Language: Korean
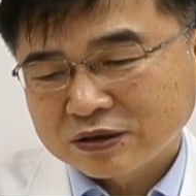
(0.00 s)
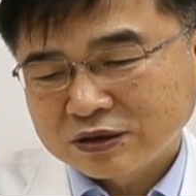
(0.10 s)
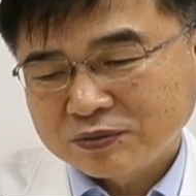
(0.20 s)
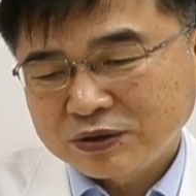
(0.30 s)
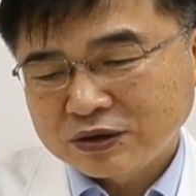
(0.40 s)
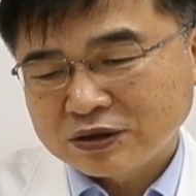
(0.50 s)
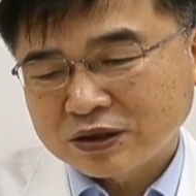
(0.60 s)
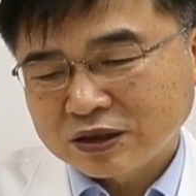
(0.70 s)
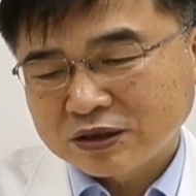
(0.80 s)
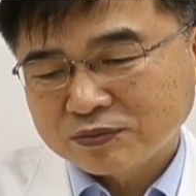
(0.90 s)
1일째에
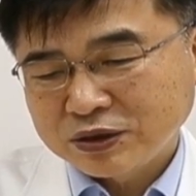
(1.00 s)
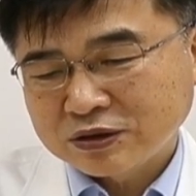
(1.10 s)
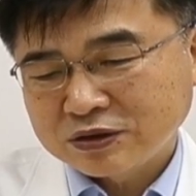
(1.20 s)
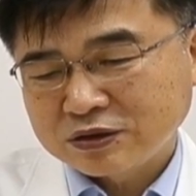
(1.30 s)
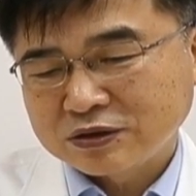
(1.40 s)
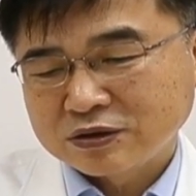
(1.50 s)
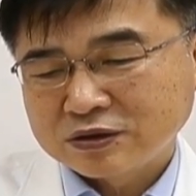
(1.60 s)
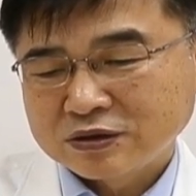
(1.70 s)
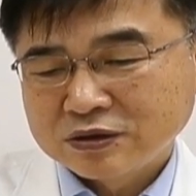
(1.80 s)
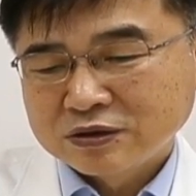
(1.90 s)
예, 이제 피크를
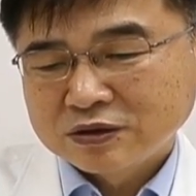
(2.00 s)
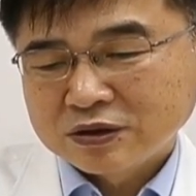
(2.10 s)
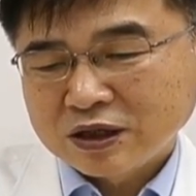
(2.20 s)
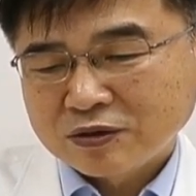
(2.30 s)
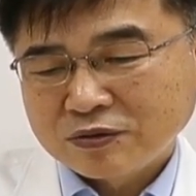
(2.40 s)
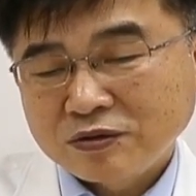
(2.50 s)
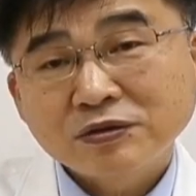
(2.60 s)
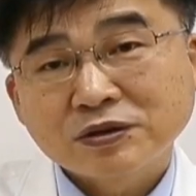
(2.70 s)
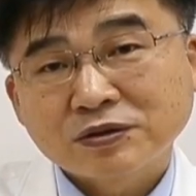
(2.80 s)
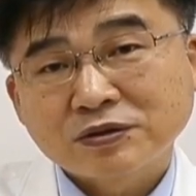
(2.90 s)

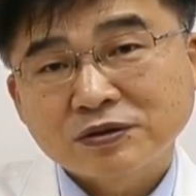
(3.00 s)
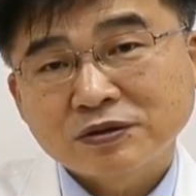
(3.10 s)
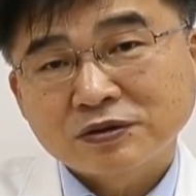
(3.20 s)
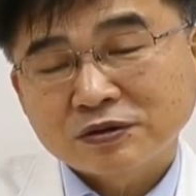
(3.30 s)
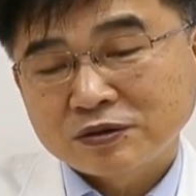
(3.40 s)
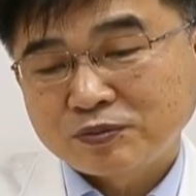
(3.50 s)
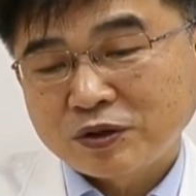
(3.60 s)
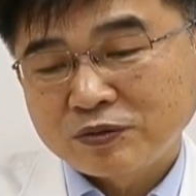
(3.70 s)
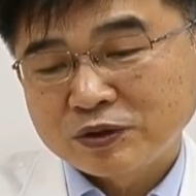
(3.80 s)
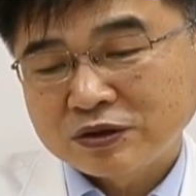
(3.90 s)
하고 이제 그
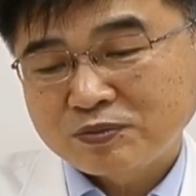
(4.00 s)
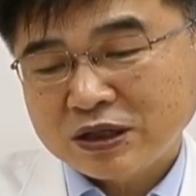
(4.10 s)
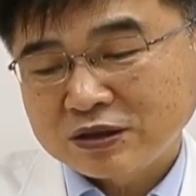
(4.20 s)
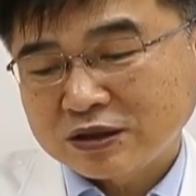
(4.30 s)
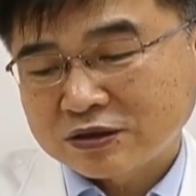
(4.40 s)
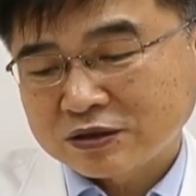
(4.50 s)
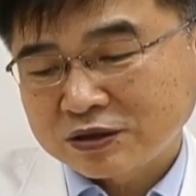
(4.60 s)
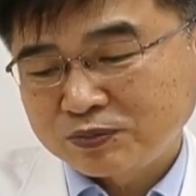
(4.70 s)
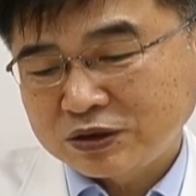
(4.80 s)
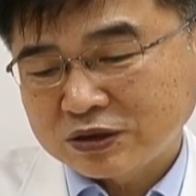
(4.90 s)
범위는 8일에서
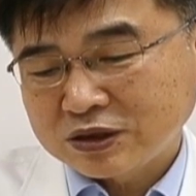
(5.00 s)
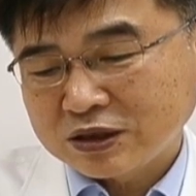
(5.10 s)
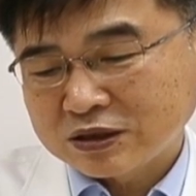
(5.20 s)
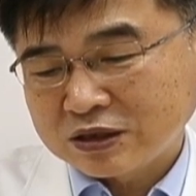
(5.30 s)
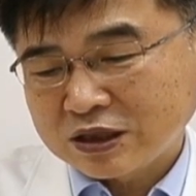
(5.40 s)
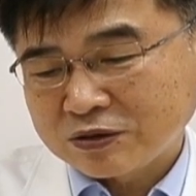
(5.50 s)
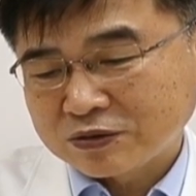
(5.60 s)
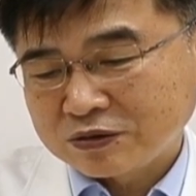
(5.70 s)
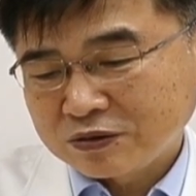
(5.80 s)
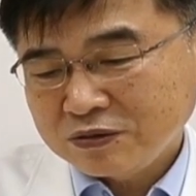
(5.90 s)
17일까지 나오는
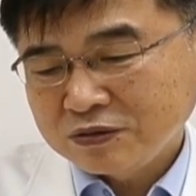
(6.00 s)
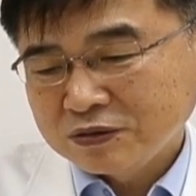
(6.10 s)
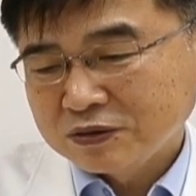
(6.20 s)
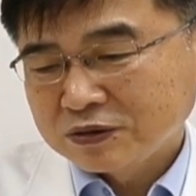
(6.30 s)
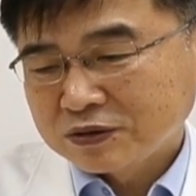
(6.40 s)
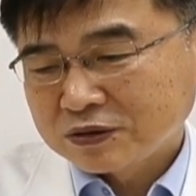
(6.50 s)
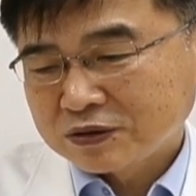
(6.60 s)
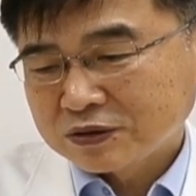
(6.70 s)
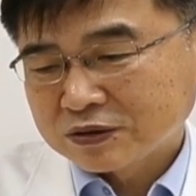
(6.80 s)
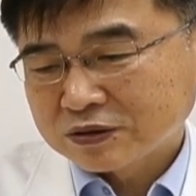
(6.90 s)
걸로
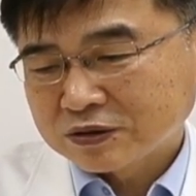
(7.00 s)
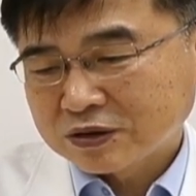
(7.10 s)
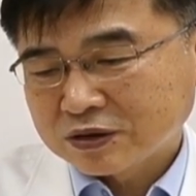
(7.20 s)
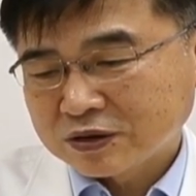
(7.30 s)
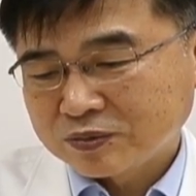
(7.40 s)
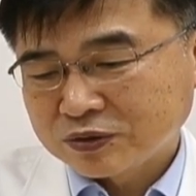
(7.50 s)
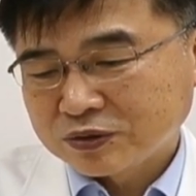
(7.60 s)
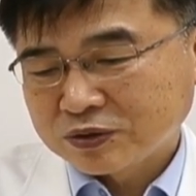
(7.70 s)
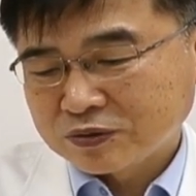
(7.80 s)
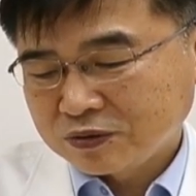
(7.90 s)
어, 그렇게
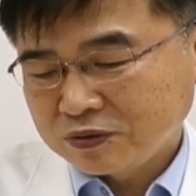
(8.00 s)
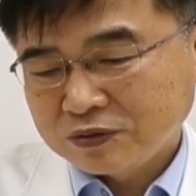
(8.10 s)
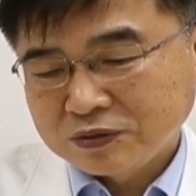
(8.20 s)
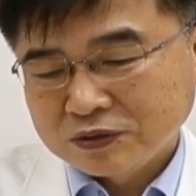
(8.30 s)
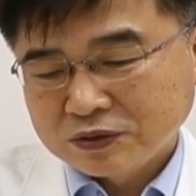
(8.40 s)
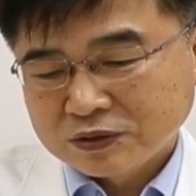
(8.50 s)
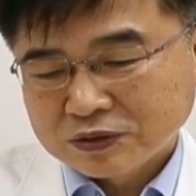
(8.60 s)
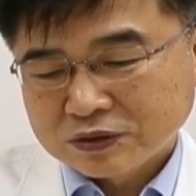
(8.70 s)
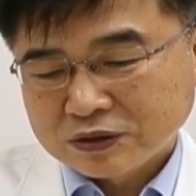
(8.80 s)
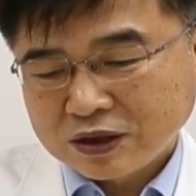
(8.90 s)
보이고
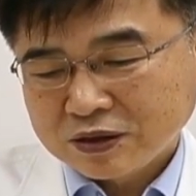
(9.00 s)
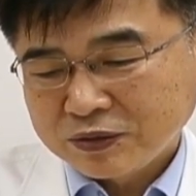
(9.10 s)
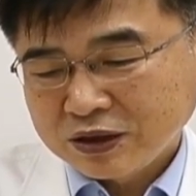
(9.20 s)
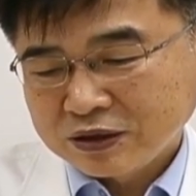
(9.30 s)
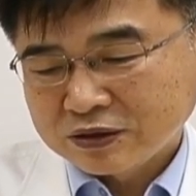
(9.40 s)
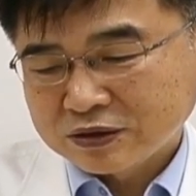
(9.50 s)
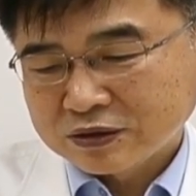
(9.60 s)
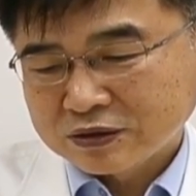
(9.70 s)
그 다음에 이제